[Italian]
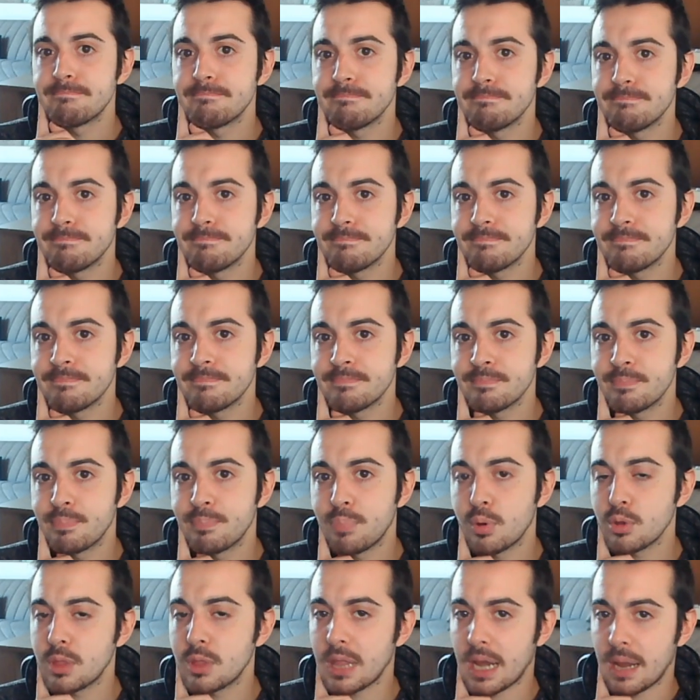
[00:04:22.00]
mh, mm,
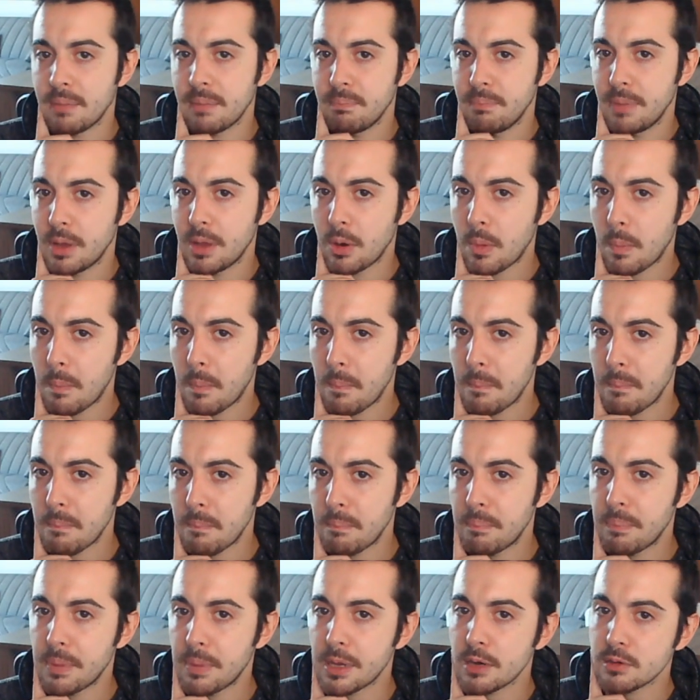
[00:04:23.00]
potrebbero,
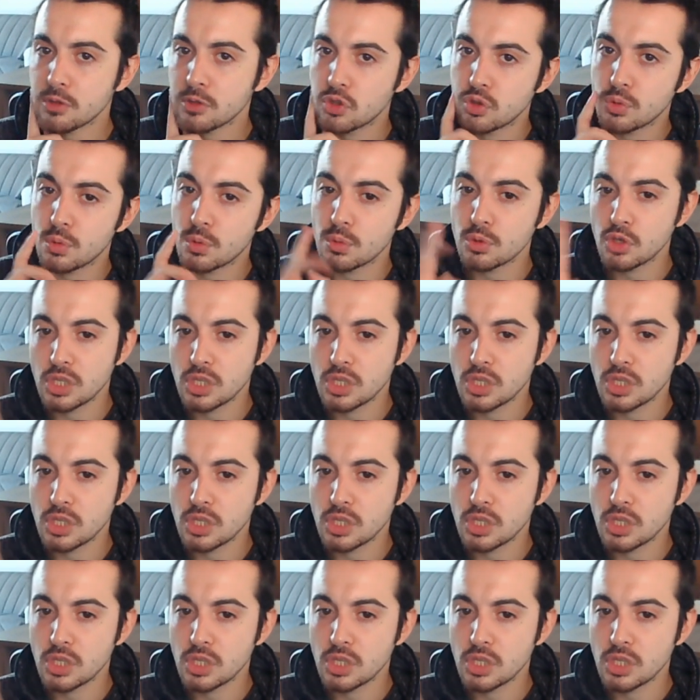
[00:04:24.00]
però sono